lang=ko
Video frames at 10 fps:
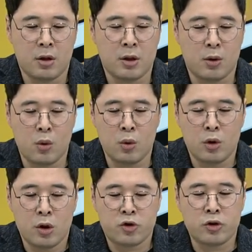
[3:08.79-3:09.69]
그리고
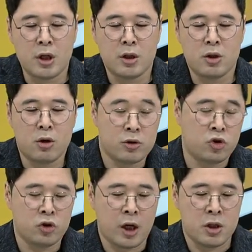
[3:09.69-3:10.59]
중장적,
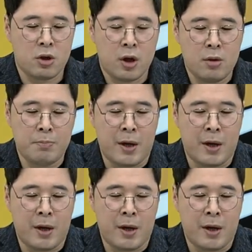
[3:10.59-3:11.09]
중장기적인